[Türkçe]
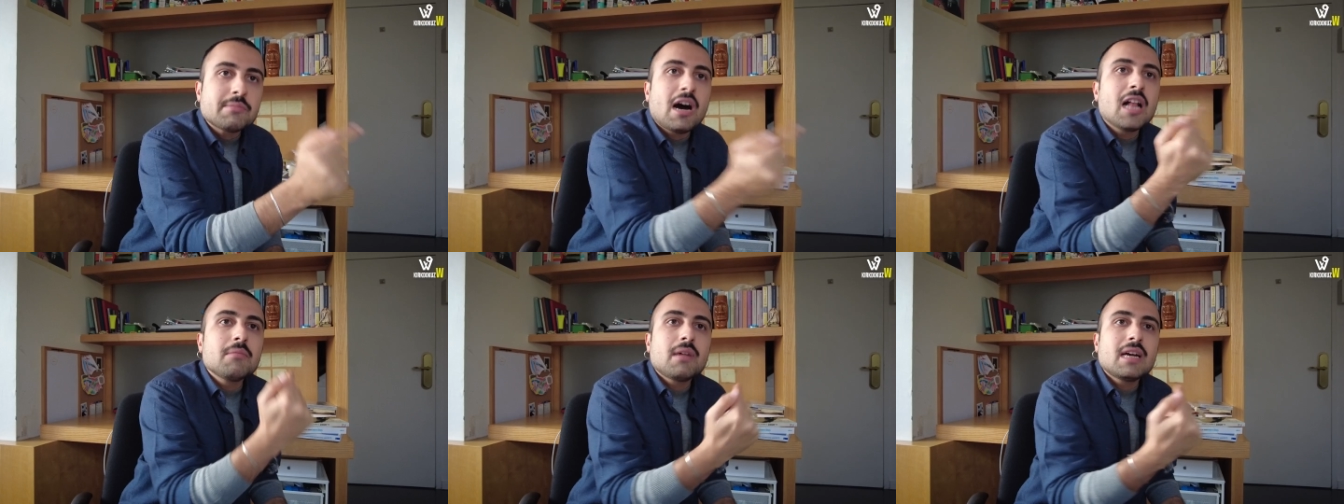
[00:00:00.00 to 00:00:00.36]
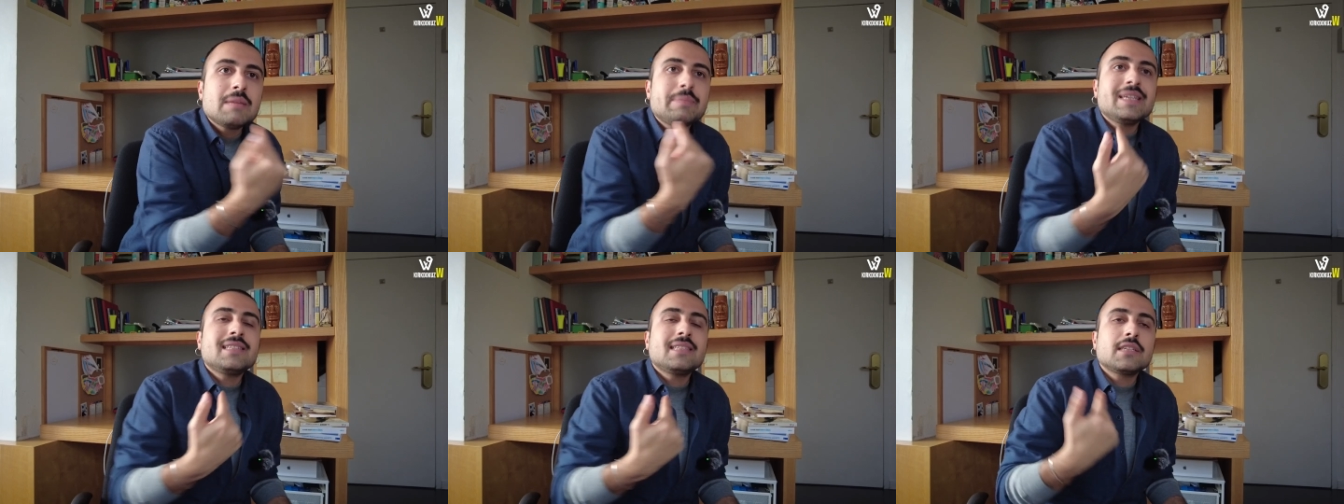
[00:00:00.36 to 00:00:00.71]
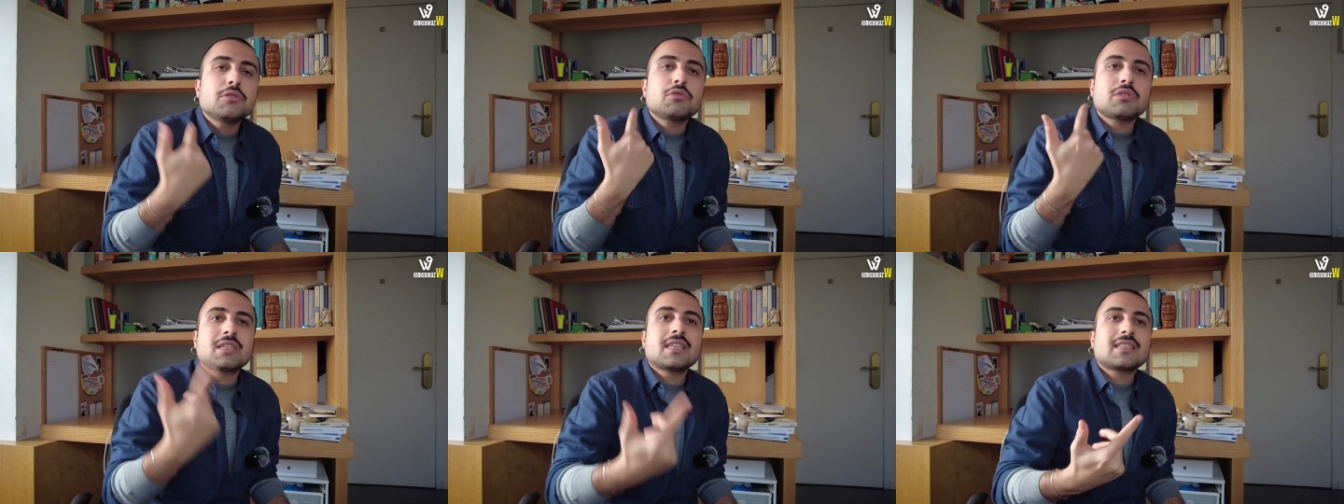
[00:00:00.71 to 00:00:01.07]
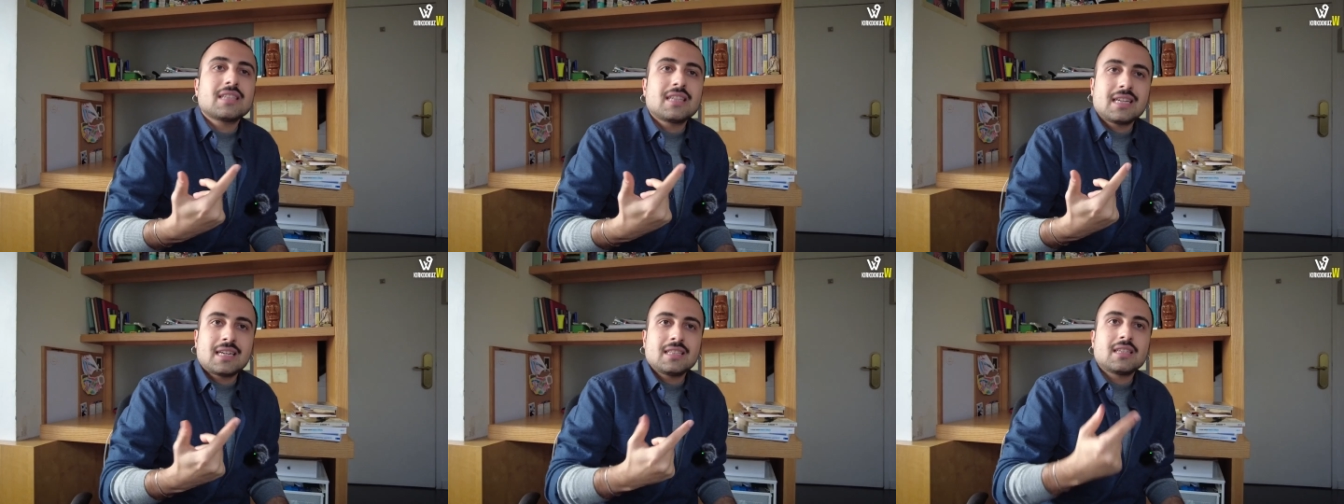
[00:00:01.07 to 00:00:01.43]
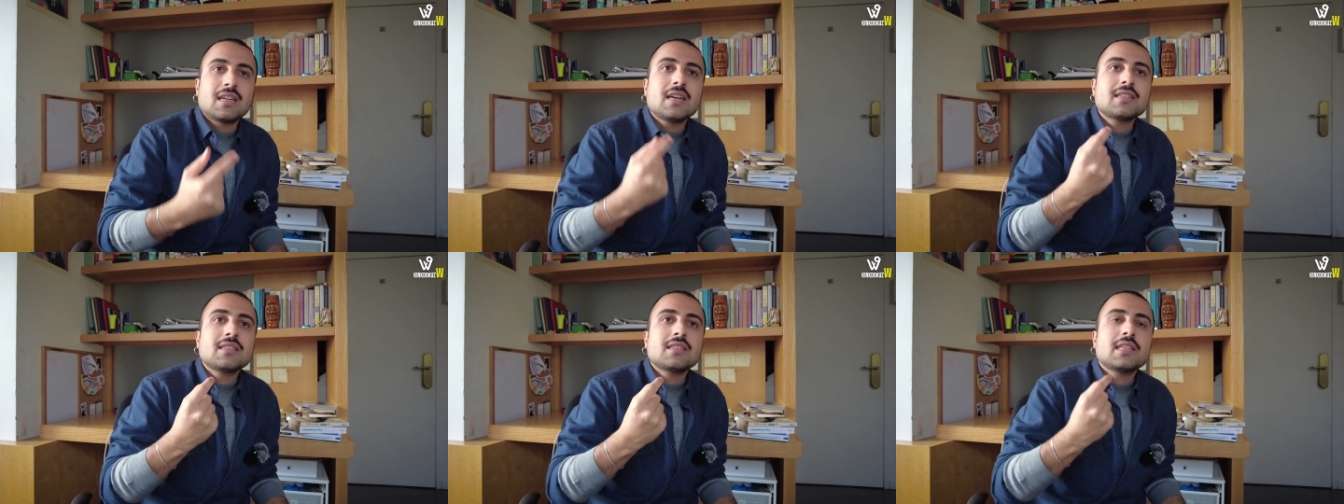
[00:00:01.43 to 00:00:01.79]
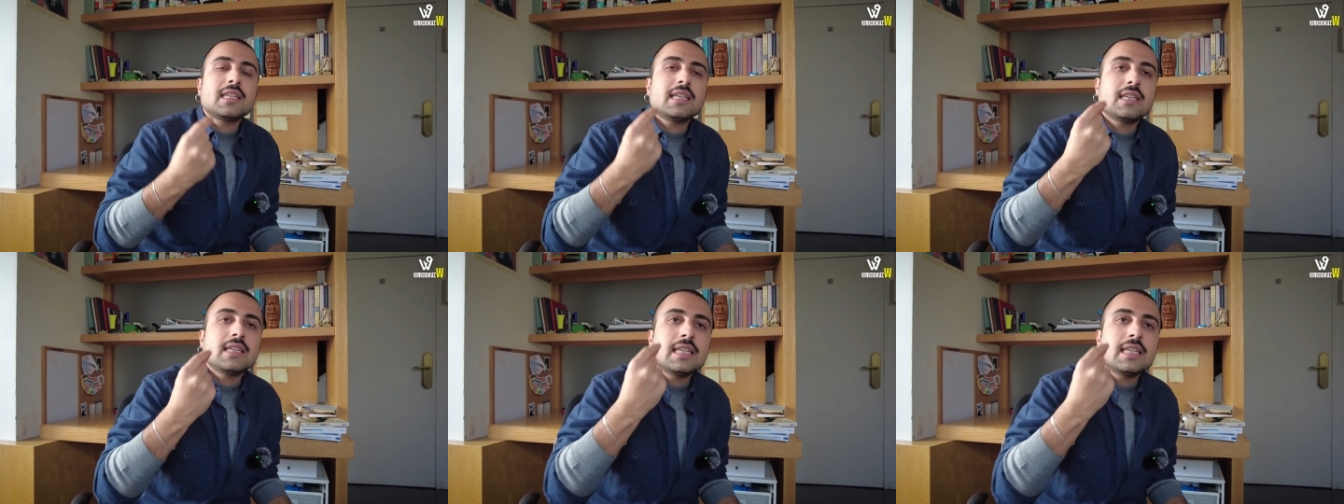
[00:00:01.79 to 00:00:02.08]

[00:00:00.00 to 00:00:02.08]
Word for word: Şimdi Almanya 1840'lara kadar aslında